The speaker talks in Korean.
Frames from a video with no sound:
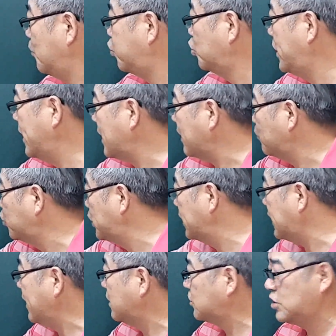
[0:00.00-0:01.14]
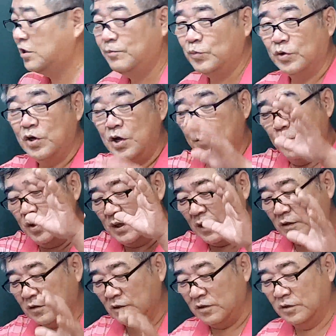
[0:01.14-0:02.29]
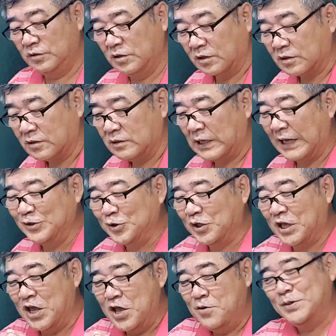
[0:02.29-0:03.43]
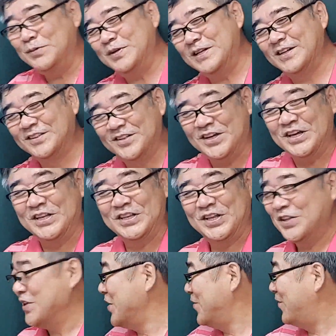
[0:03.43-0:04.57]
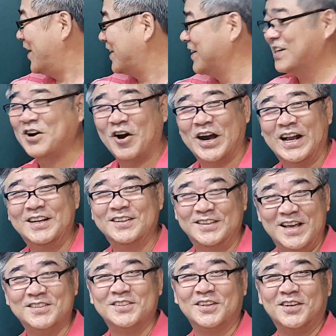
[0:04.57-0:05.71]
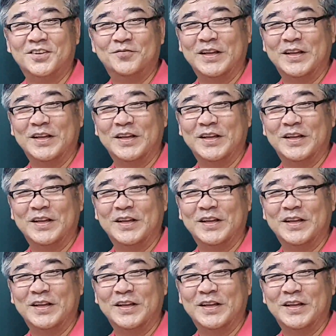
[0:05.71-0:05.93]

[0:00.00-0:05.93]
부대다 부대다 이거 전부 뭔가 어떤 언덕 한쪽에 비빌 언덕이 있는 막 그것과 관련돼서